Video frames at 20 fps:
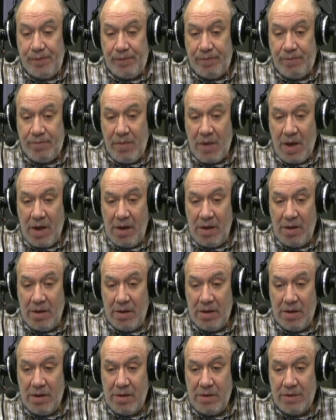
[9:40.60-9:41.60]

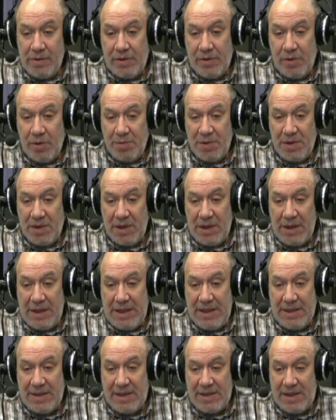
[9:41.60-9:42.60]
э, собственно,
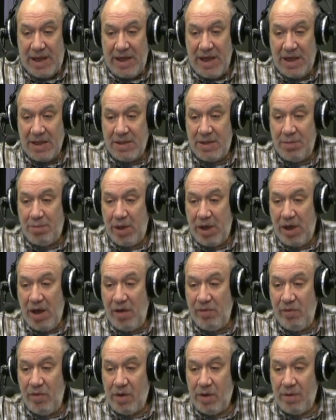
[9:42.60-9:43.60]
и состоялся
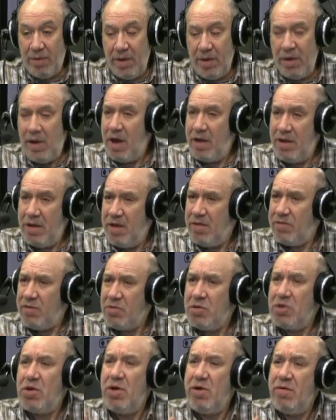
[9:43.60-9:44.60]
приговор. Э, а дело в
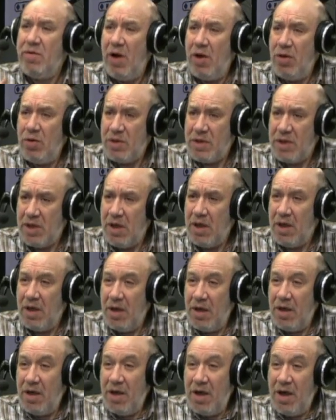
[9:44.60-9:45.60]
том, что революция —
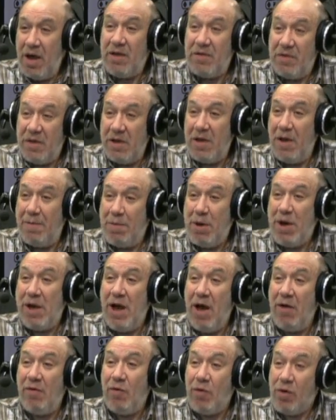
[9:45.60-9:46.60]
это всегда
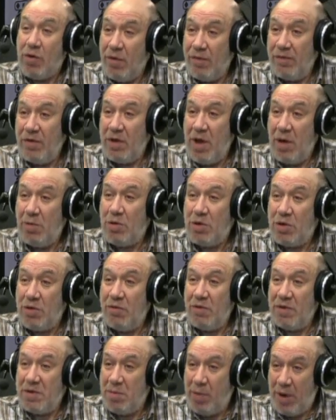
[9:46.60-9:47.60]
приговор, ровно да. тому,
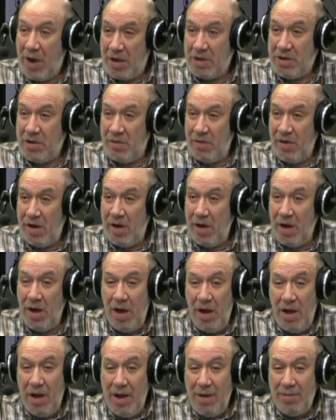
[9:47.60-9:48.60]
что вы спрашивали.
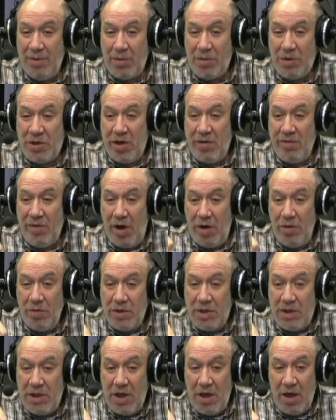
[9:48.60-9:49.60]
Mm-hmm. Потому что
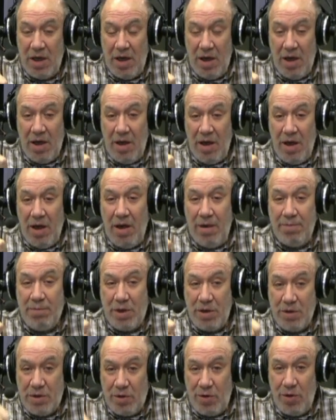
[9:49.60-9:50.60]
революции
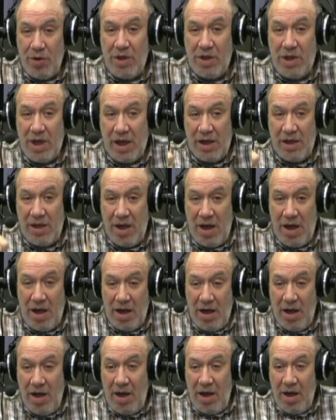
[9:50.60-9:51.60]
происходит
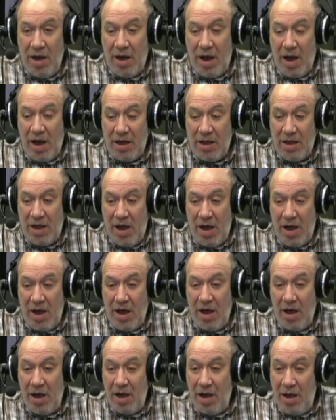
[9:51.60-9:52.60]
тогда,
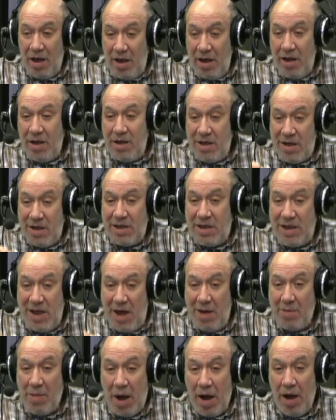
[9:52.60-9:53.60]
когда
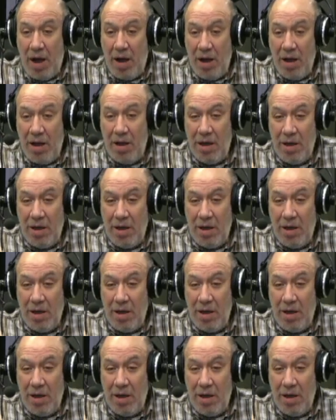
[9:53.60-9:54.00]
система